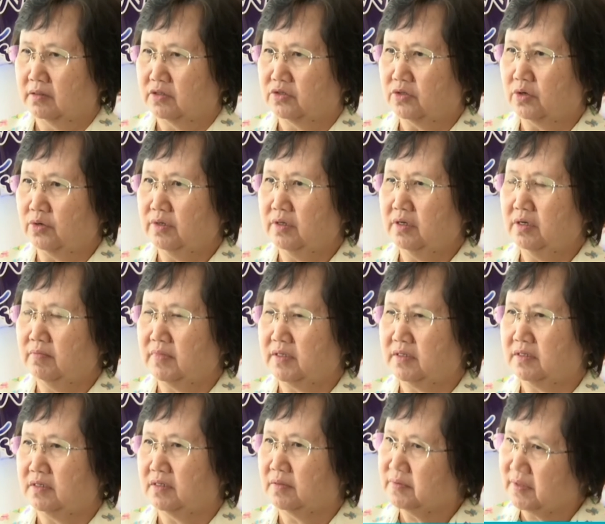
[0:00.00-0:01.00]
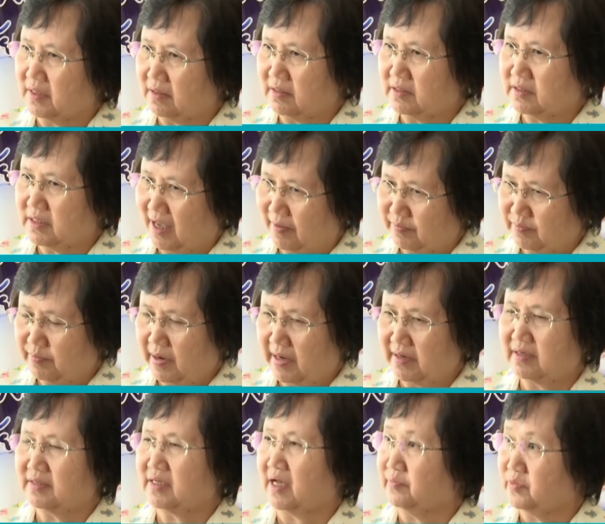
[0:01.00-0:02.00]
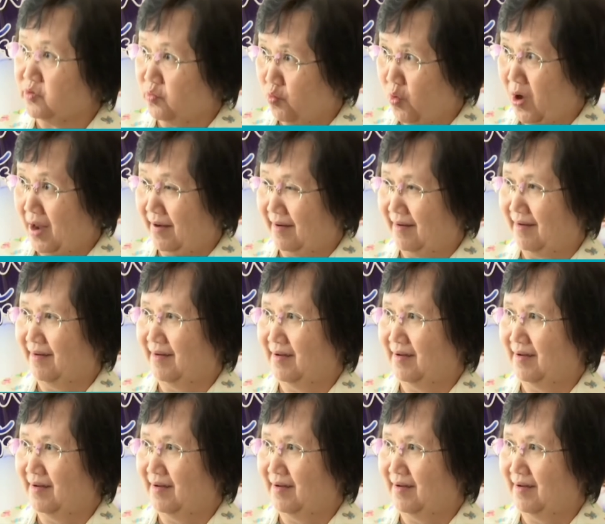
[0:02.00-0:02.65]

จะต้องยื่นบัญชีทรัพย์สินสามภายใน 30 วัน